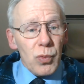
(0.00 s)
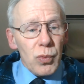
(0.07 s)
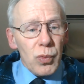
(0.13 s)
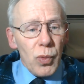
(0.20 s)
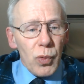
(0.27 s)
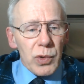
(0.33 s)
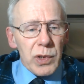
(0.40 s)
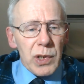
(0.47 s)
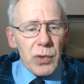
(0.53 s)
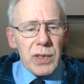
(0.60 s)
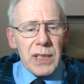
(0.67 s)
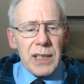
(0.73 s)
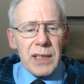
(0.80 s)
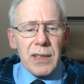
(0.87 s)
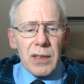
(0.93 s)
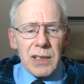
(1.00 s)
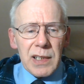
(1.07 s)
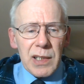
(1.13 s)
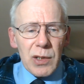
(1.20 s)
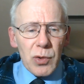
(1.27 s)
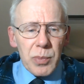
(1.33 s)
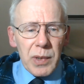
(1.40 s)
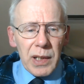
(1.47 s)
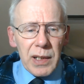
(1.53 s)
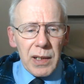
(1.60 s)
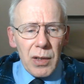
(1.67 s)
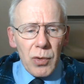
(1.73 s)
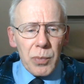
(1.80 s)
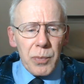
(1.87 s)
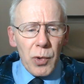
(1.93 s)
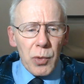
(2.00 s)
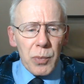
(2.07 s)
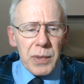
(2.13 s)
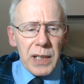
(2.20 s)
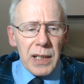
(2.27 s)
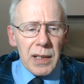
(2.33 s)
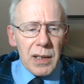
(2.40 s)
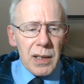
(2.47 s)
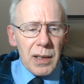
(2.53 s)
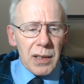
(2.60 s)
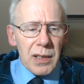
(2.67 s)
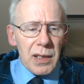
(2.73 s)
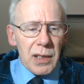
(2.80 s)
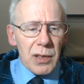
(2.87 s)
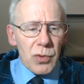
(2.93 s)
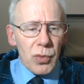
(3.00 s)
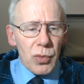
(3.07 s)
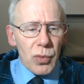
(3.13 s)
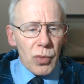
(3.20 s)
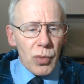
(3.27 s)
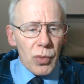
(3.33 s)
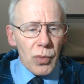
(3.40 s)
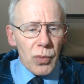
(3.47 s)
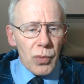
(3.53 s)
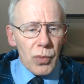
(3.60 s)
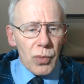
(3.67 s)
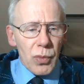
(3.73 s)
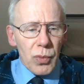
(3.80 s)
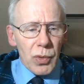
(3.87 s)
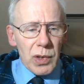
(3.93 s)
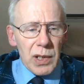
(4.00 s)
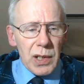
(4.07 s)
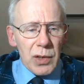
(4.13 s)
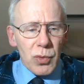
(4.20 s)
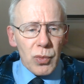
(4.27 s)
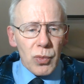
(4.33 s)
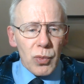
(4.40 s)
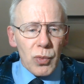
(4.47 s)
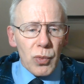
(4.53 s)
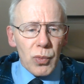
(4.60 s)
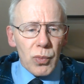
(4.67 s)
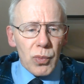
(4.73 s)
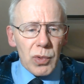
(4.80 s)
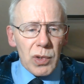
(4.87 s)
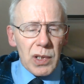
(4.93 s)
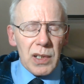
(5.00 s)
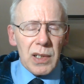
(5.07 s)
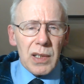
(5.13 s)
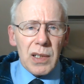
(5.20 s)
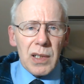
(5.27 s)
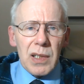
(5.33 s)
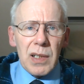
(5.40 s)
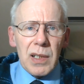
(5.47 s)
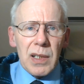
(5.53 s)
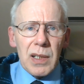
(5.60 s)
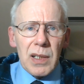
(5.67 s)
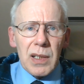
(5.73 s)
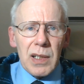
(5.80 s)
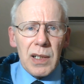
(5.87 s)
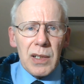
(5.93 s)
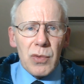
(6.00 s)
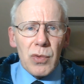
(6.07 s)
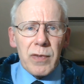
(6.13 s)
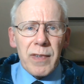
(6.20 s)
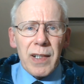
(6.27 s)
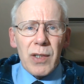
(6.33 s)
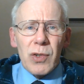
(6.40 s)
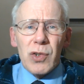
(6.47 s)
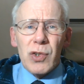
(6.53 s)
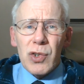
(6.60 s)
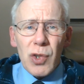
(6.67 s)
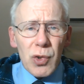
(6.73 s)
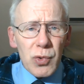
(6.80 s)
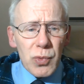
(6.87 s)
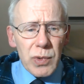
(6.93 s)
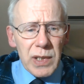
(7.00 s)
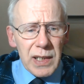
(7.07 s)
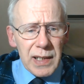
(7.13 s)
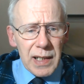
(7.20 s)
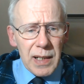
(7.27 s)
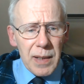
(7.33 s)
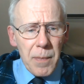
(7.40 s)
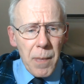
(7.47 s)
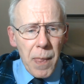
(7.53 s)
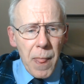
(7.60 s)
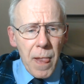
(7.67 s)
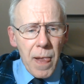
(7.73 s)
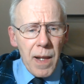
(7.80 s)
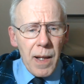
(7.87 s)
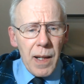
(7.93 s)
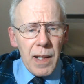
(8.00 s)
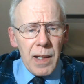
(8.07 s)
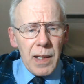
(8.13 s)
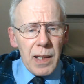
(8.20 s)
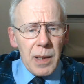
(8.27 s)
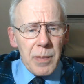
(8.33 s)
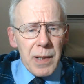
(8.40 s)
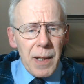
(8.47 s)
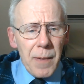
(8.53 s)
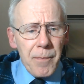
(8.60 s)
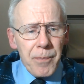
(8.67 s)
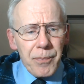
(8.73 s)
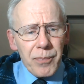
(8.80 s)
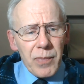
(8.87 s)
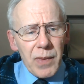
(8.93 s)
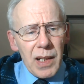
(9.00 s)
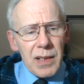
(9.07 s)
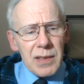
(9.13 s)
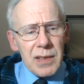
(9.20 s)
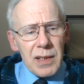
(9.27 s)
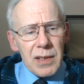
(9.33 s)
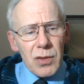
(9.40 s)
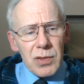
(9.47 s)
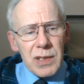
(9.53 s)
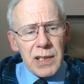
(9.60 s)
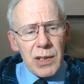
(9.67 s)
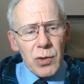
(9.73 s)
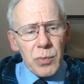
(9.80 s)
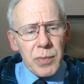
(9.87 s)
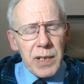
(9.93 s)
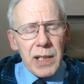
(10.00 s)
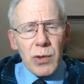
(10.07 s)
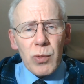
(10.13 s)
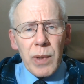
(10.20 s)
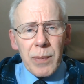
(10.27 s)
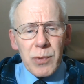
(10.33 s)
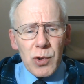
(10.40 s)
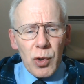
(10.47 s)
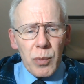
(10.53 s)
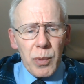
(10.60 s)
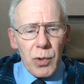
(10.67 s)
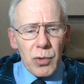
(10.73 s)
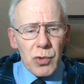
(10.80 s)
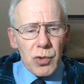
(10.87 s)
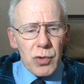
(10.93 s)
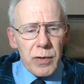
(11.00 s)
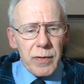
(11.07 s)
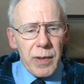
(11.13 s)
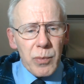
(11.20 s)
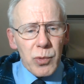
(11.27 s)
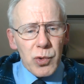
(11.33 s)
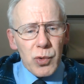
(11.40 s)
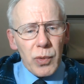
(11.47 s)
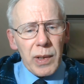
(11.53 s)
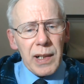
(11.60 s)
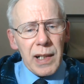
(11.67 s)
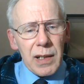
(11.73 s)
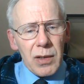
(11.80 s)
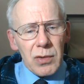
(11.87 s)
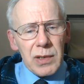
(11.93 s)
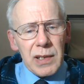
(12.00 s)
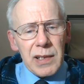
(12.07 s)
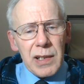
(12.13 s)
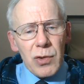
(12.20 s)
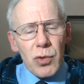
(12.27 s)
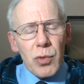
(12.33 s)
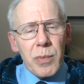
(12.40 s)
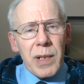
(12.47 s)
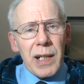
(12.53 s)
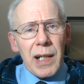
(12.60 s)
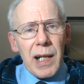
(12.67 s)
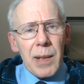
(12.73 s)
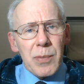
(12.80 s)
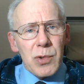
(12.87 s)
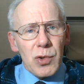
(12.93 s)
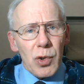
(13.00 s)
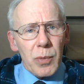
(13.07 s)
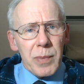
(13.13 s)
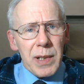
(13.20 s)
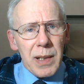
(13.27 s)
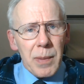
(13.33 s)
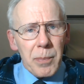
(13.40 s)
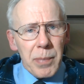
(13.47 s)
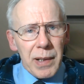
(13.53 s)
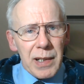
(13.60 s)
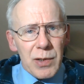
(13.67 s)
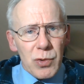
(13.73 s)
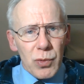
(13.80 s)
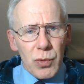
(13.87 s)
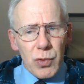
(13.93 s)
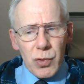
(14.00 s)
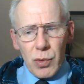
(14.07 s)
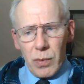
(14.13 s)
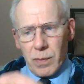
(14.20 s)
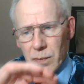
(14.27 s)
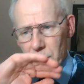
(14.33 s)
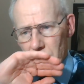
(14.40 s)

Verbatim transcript: ou on dit aussi densité optique, qui est une, euh, qui est une, qui, est une valeur sans unité, et eh bien, cette densité optique ou absorbance va mesurer la quantité de lumière absorbée par la solution.